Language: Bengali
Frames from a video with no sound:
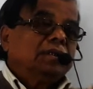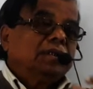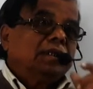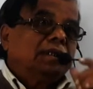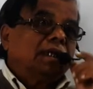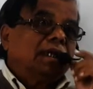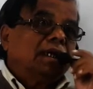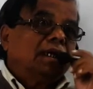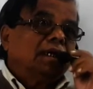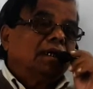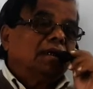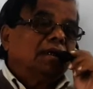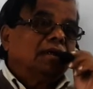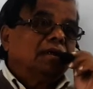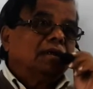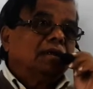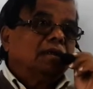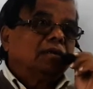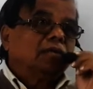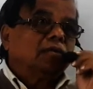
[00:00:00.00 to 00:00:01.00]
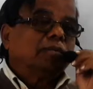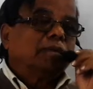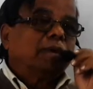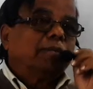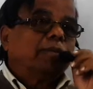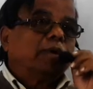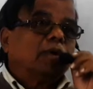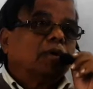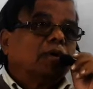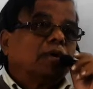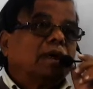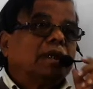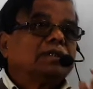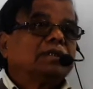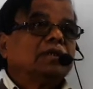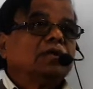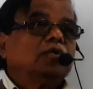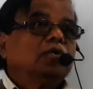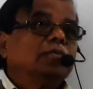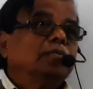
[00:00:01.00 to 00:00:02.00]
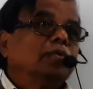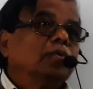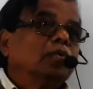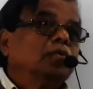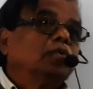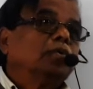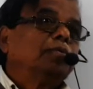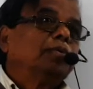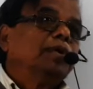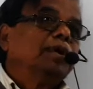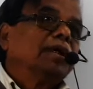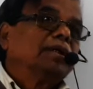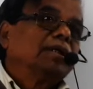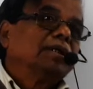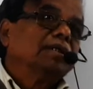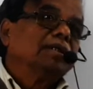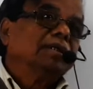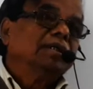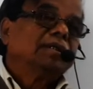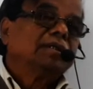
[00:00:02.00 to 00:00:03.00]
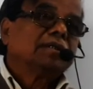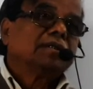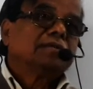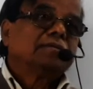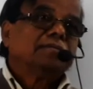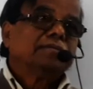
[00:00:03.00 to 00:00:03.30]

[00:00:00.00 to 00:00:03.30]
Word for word: সেটা তোমরা বড় ক্লাসে খুব গুরুত্বপূর্ণ একটা জিনিস